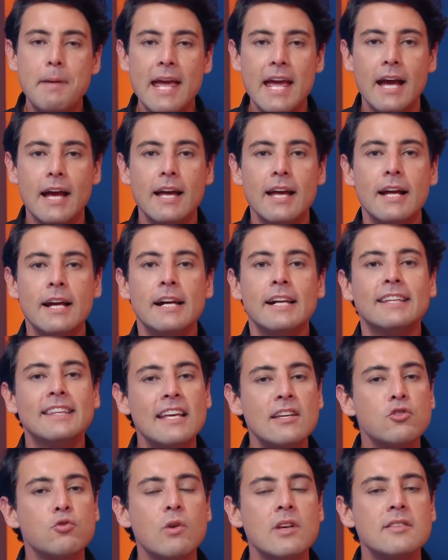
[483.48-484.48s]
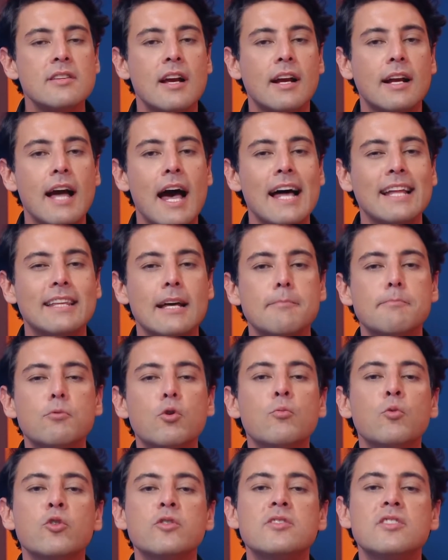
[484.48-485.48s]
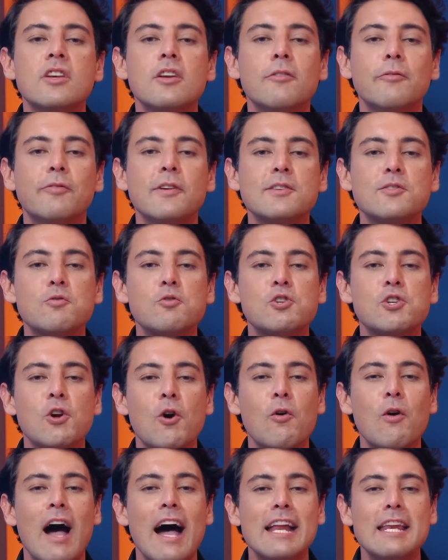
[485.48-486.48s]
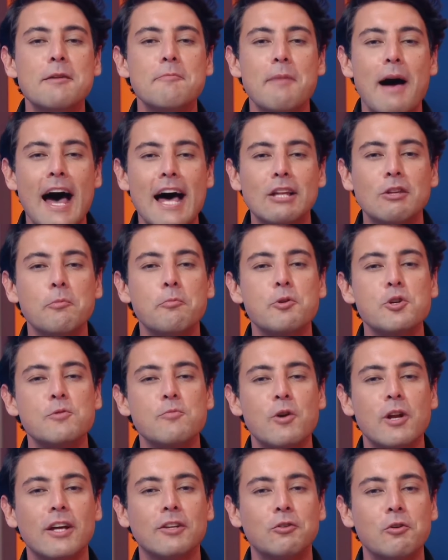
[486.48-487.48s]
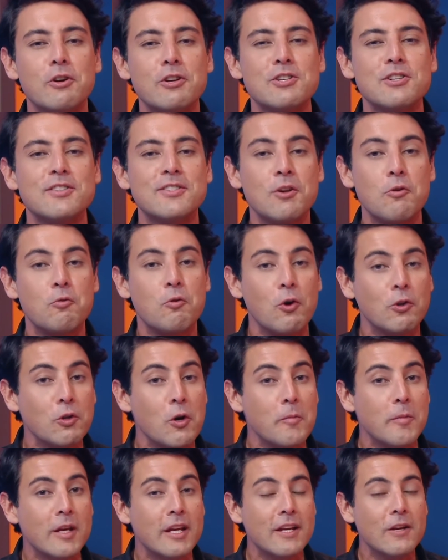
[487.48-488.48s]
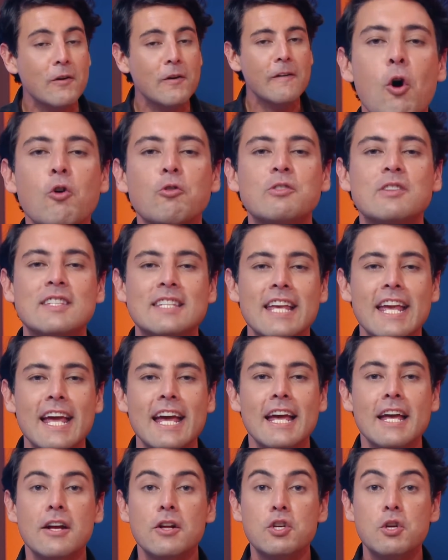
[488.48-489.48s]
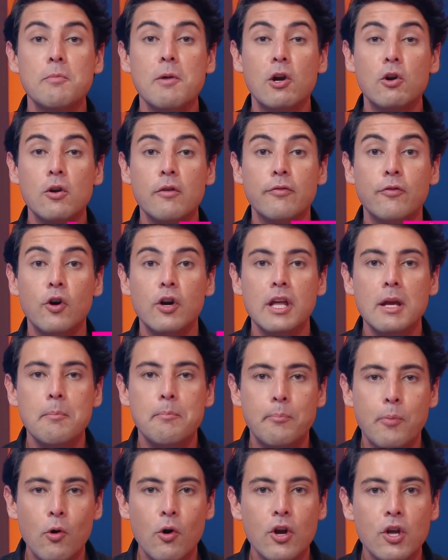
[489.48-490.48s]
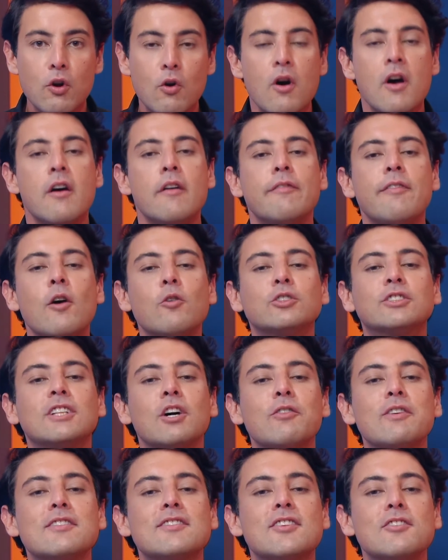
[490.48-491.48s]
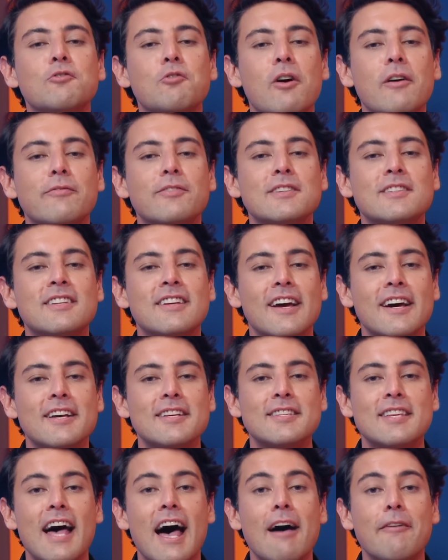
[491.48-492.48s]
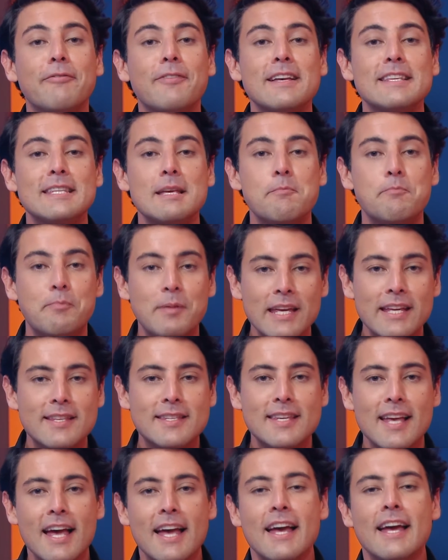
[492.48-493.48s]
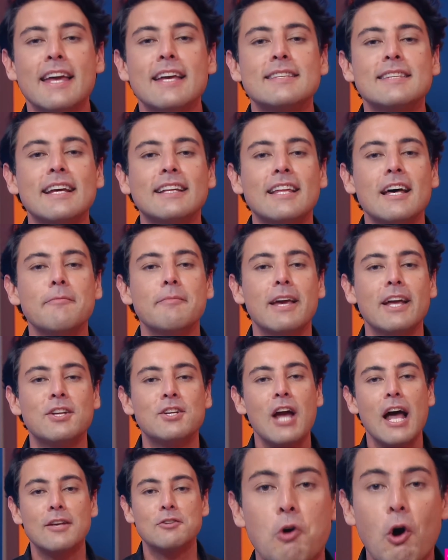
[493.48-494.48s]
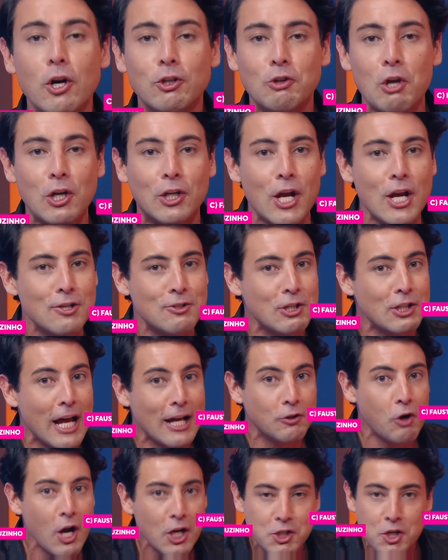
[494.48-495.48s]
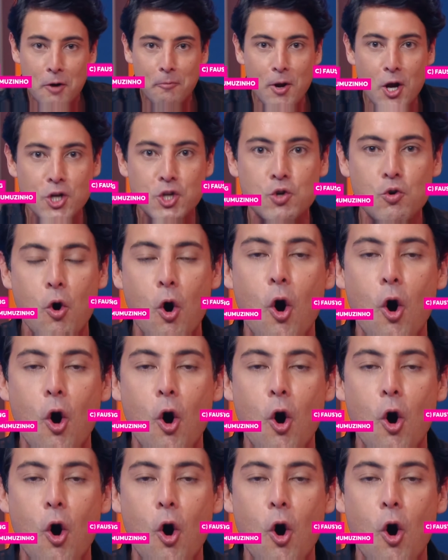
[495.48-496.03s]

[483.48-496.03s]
B. Da sua sacada, Mumuzinho fez um show animado para os moradores de seu condomínio. Ou C, de microfone em punho, Faustão ensinou a vizinhança a fazer pizza exatamente às 8h15 da noite, bicho!